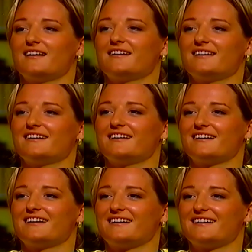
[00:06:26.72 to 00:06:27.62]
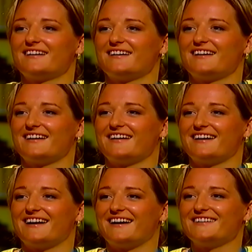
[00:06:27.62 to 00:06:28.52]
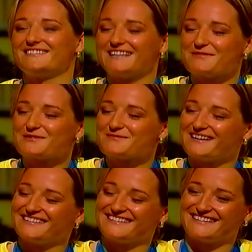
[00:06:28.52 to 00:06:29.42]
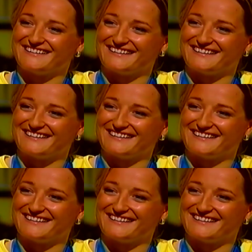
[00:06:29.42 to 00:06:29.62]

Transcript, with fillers: ja, ja. Also ich habe schon mal... Ich bin